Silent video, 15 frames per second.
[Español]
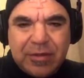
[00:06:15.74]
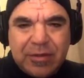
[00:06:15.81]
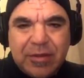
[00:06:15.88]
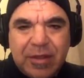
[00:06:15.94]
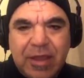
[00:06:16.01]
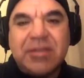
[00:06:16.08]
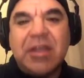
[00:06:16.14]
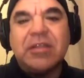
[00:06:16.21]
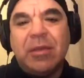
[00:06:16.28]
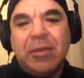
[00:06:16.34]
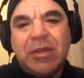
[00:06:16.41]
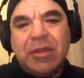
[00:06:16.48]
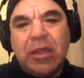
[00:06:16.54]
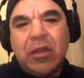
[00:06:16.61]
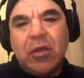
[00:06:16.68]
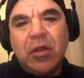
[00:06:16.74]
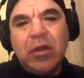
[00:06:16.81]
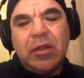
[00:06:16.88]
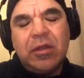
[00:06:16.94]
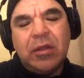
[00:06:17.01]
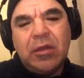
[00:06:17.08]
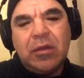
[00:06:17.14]
Exactamente,
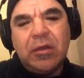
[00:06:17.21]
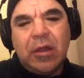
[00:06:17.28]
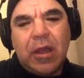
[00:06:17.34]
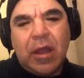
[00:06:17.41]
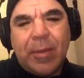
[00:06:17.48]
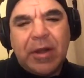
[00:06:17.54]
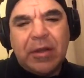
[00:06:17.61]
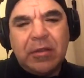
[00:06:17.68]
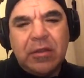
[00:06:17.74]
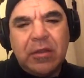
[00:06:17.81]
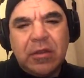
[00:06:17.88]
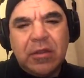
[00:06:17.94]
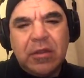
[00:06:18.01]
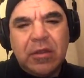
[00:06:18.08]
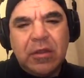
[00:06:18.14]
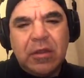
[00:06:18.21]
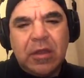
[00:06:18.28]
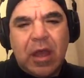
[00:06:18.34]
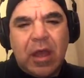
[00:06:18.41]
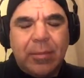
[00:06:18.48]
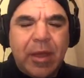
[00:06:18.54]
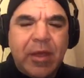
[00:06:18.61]
Colgen, a partir de,
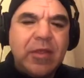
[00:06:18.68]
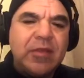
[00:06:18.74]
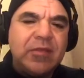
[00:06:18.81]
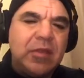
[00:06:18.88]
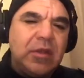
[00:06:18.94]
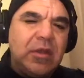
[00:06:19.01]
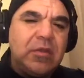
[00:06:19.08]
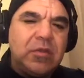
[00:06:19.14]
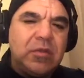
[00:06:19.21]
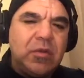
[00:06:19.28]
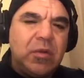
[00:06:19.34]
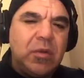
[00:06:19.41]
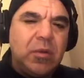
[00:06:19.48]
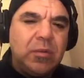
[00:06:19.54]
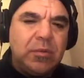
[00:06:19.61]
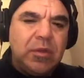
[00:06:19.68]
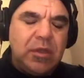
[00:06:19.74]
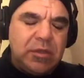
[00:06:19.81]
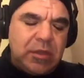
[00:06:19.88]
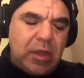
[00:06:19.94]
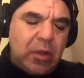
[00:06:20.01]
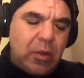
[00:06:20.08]
además de hacer estos, de
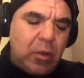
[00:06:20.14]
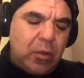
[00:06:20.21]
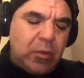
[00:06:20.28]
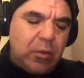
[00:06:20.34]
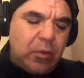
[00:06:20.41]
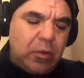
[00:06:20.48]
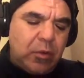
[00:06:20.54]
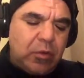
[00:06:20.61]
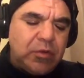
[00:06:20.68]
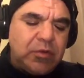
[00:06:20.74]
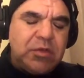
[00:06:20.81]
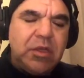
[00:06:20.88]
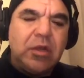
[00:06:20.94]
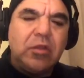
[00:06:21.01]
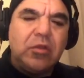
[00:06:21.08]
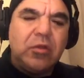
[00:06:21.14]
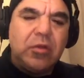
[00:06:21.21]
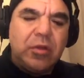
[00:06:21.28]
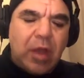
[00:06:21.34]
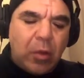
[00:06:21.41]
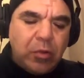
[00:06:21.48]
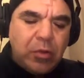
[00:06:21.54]
estos conciertos
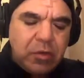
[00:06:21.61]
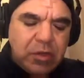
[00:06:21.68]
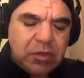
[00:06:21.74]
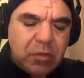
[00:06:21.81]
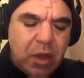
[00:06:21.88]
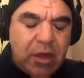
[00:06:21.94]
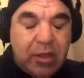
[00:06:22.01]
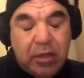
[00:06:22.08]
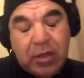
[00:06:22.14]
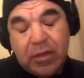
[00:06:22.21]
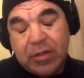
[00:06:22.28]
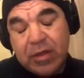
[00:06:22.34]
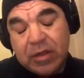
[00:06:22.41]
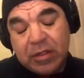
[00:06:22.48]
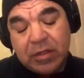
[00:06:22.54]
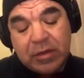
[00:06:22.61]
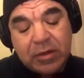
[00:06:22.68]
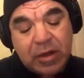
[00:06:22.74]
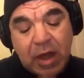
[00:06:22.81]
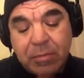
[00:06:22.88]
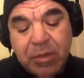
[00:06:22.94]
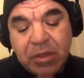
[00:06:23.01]
audiovisuales, que
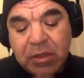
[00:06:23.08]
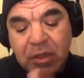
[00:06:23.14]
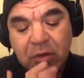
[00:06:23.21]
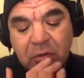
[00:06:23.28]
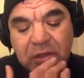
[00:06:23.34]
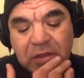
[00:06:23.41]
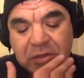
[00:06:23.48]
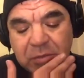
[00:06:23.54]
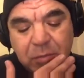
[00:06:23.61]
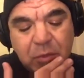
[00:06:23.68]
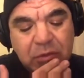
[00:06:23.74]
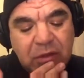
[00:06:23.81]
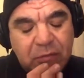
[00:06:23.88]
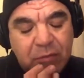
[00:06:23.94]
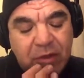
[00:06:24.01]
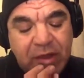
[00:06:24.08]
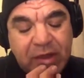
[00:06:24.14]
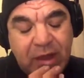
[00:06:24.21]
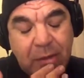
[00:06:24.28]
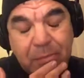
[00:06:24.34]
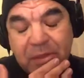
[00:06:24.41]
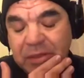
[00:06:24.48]
realmente lo que hizo Motec fue
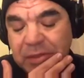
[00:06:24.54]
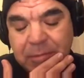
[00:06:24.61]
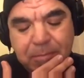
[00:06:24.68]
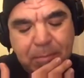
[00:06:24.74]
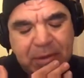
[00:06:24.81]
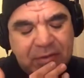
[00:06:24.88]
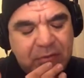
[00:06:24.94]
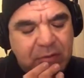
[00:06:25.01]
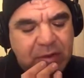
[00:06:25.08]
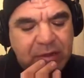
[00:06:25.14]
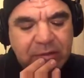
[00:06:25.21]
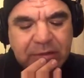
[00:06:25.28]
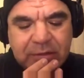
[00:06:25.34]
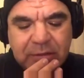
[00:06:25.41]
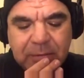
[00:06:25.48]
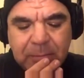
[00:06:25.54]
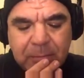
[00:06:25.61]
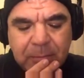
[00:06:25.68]
realmente impresionante,